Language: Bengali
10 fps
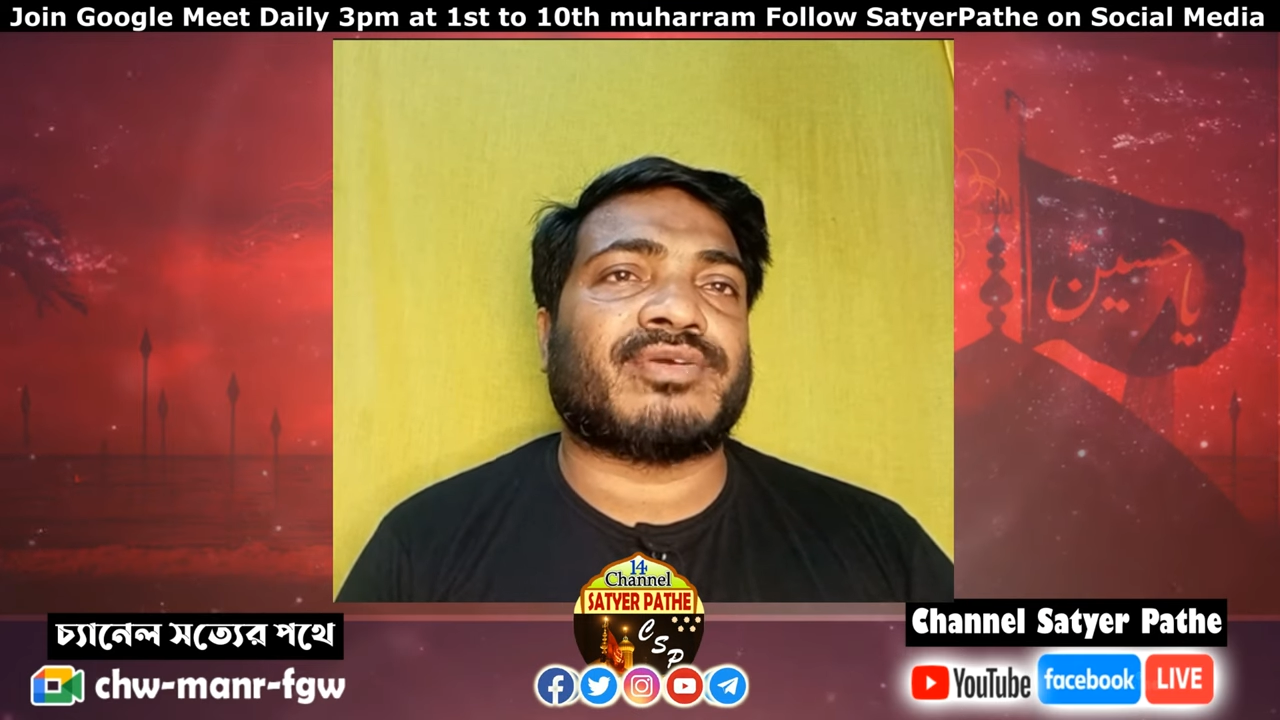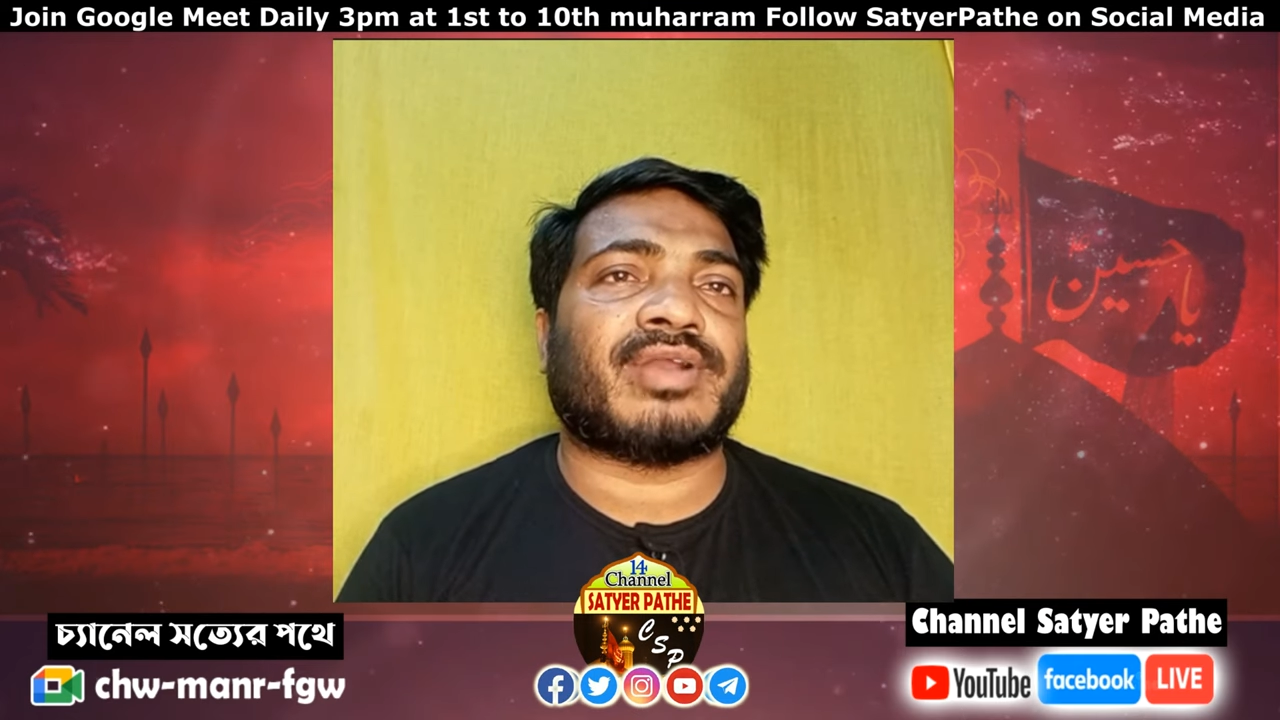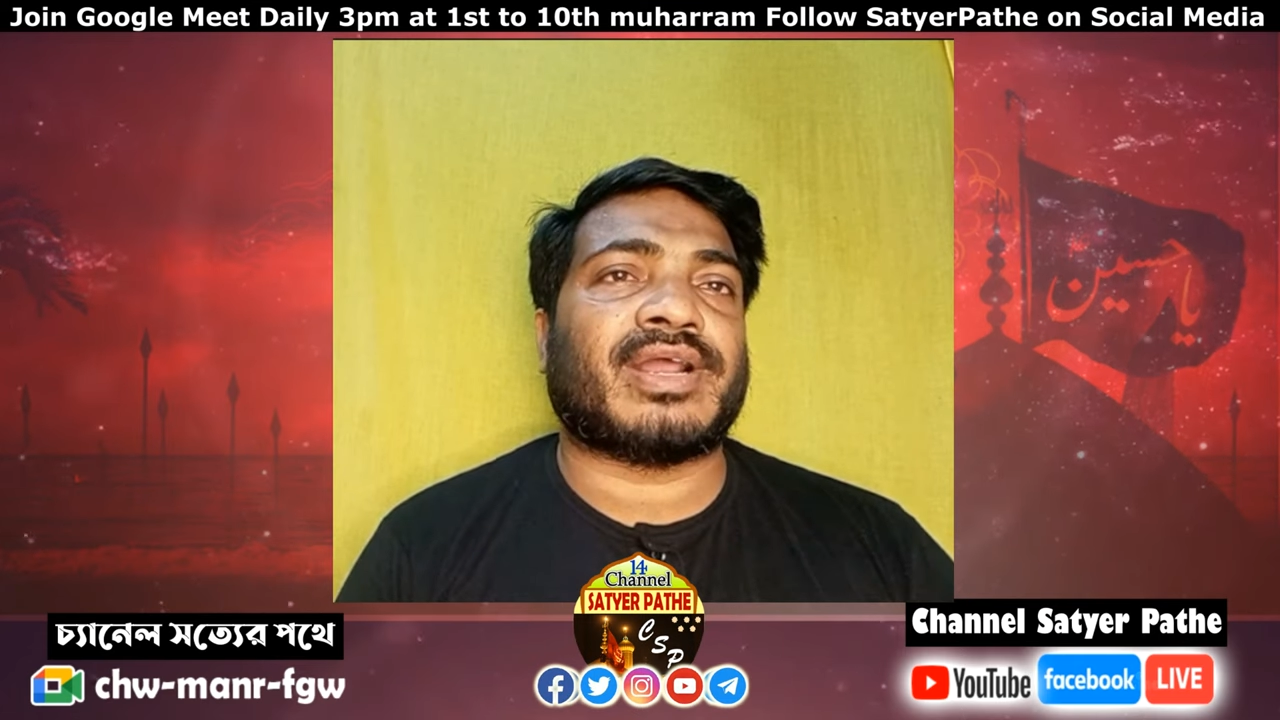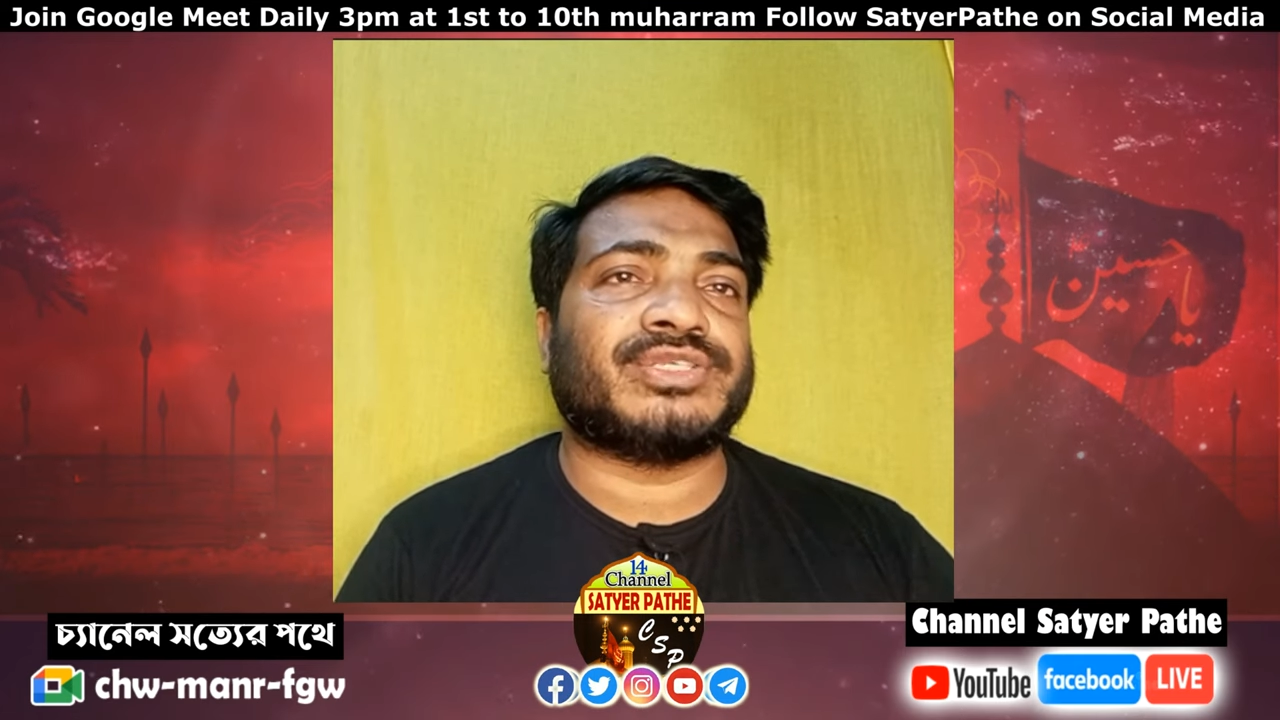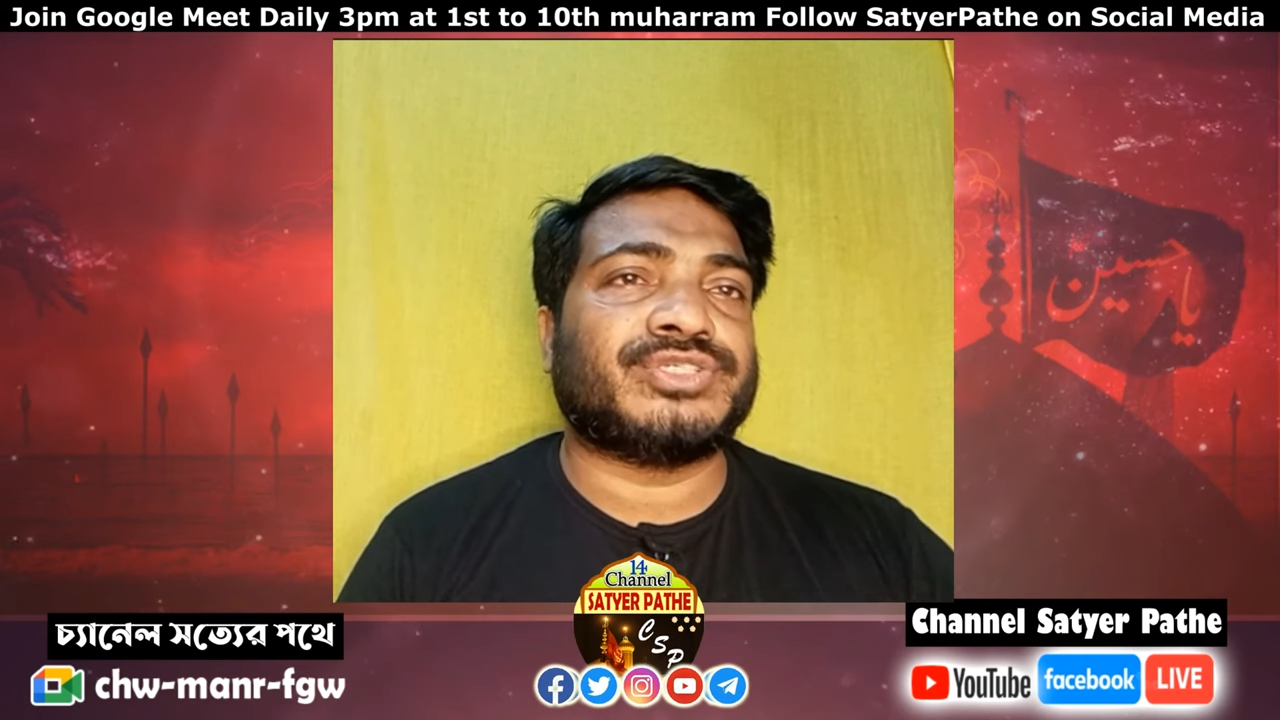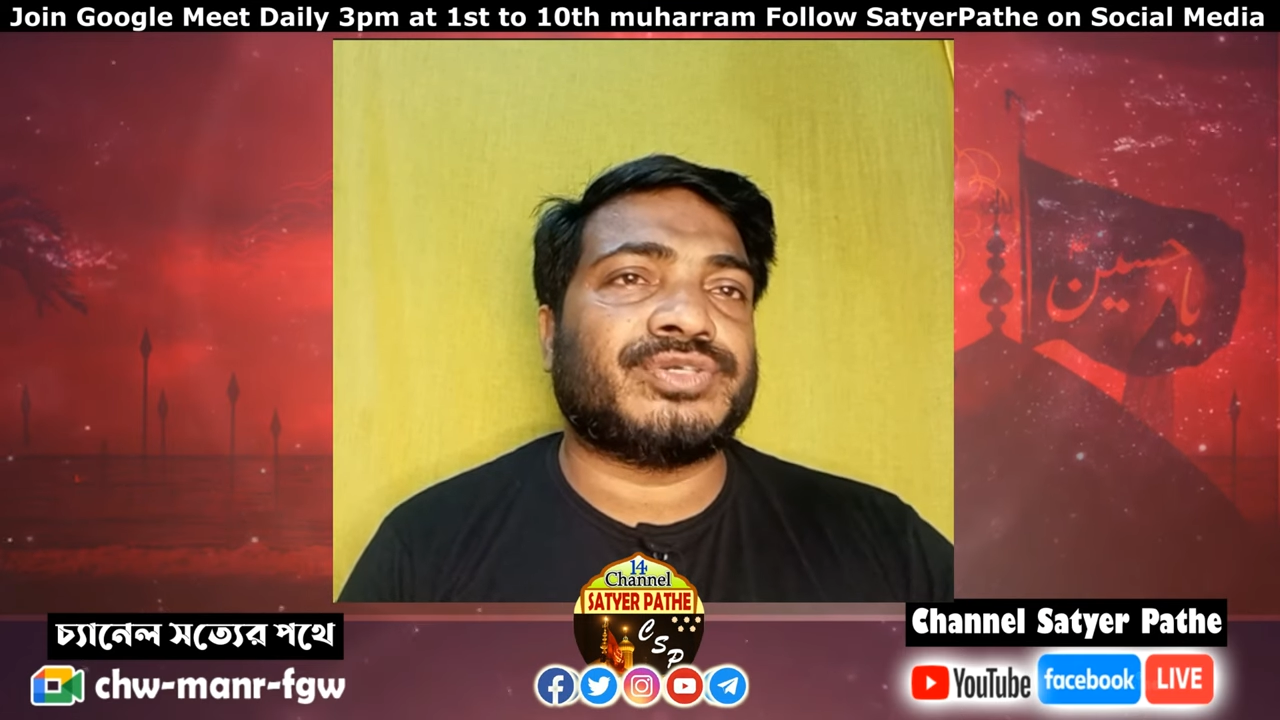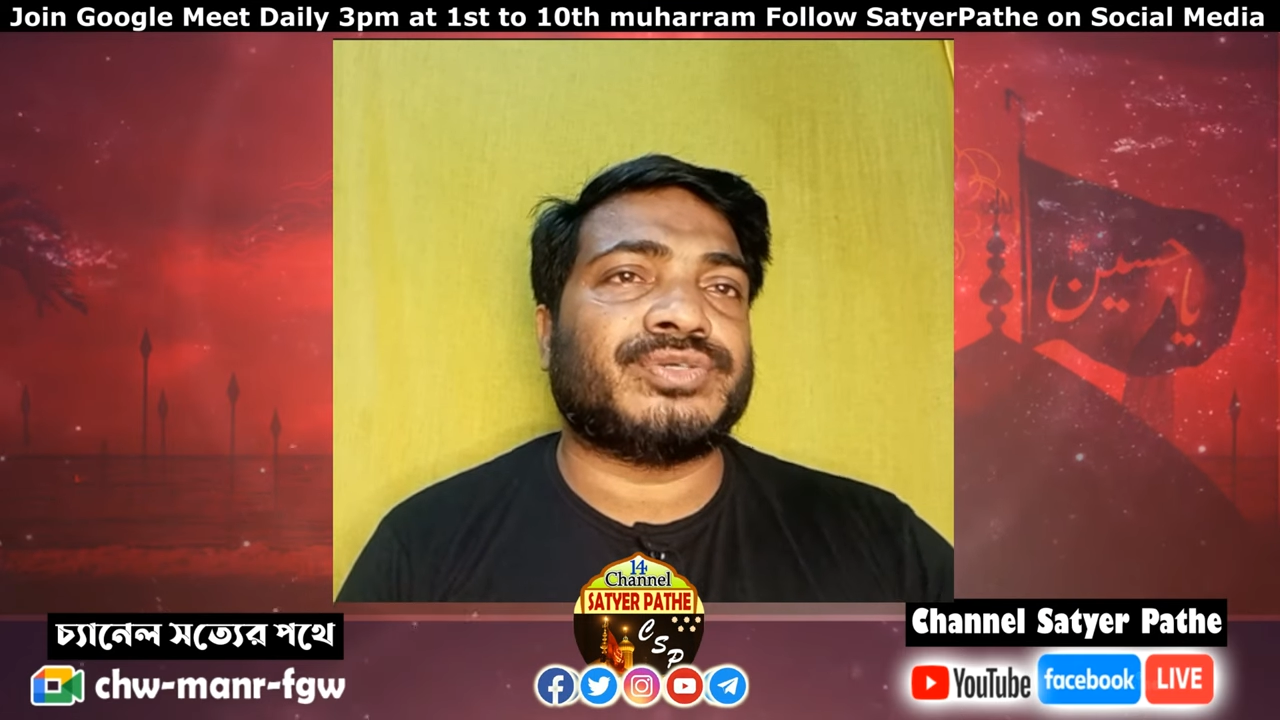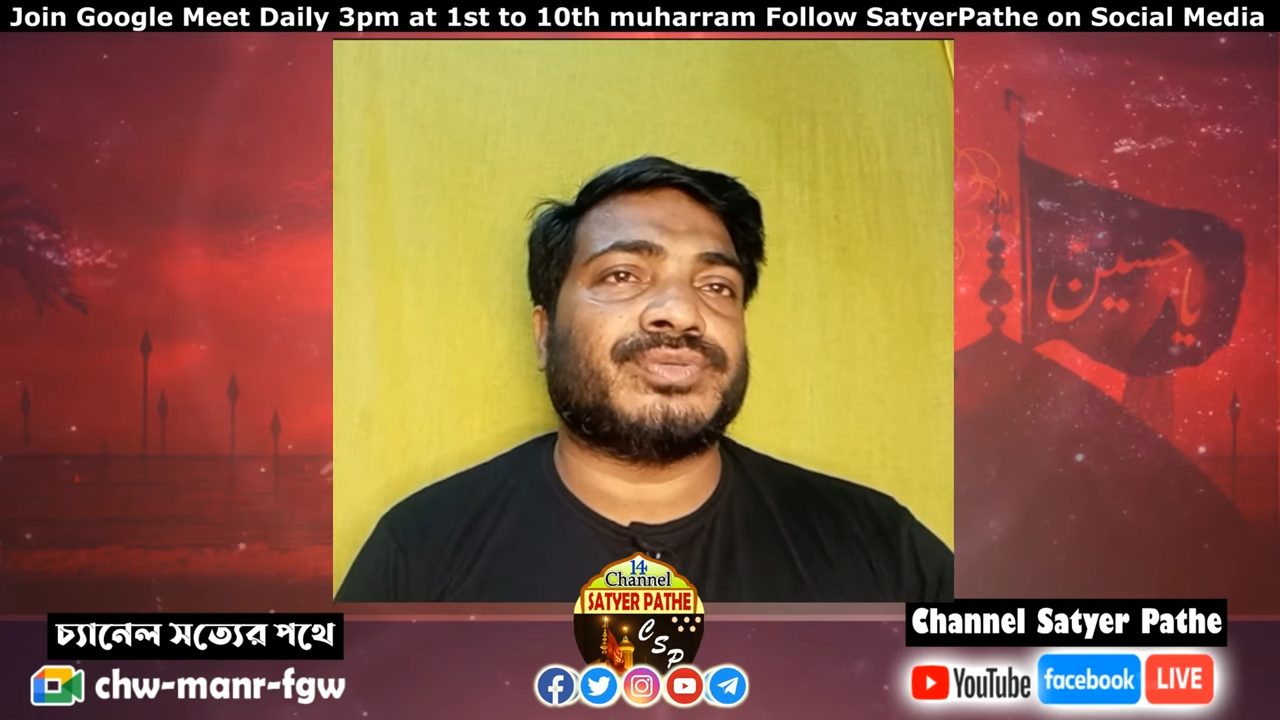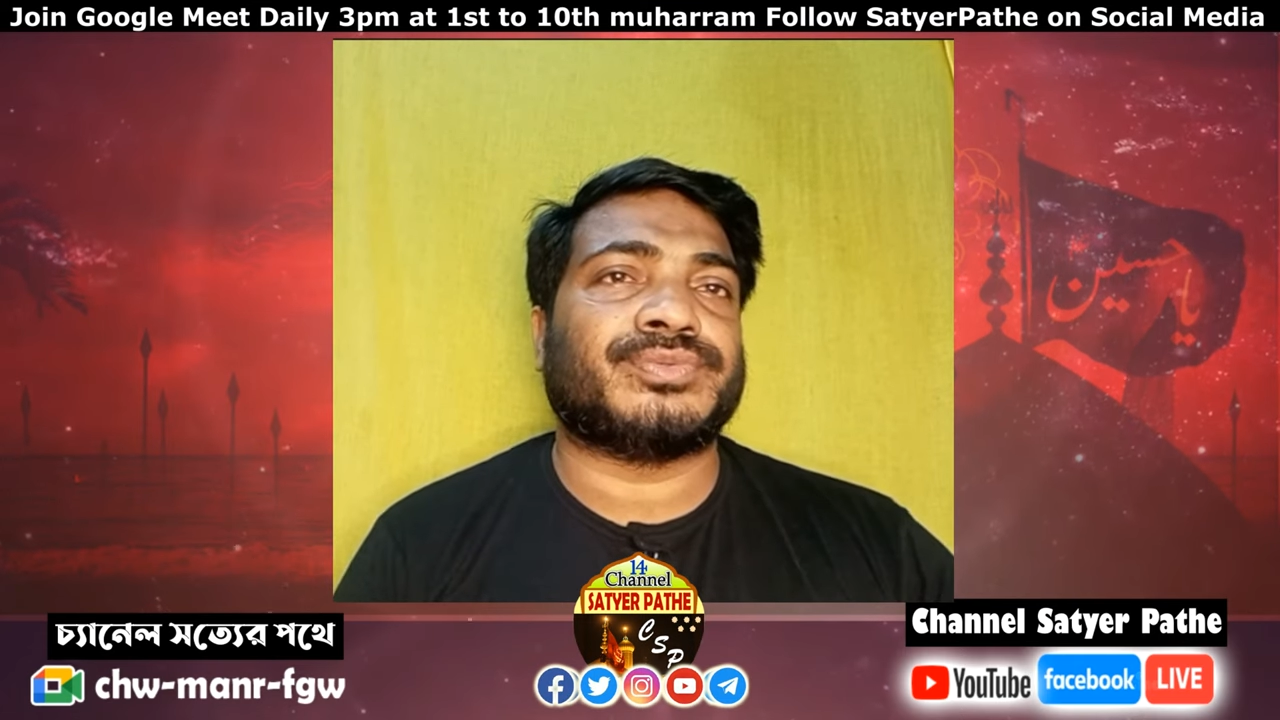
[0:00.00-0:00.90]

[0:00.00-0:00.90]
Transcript: করার জন্য